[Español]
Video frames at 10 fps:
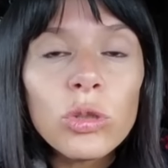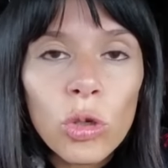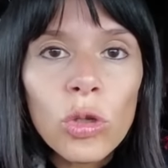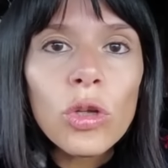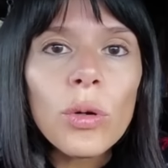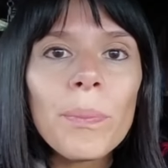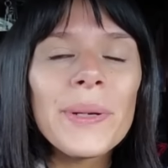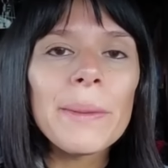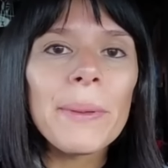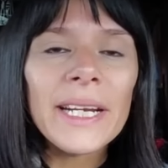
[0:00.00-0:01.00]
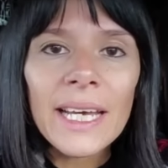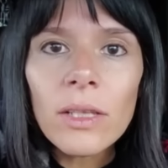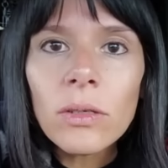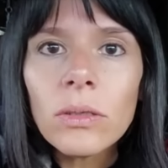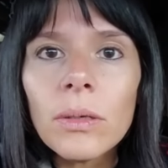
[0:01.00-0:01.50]
todo
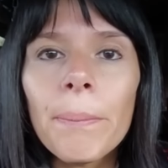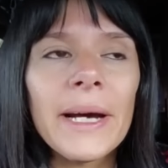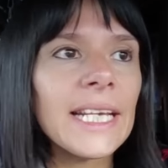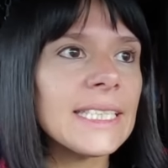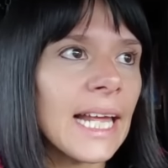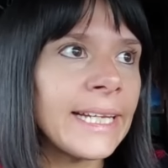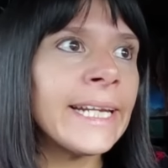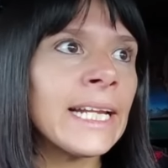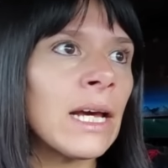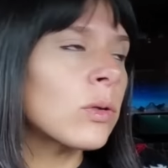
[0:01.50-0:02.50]
preparado para salir a la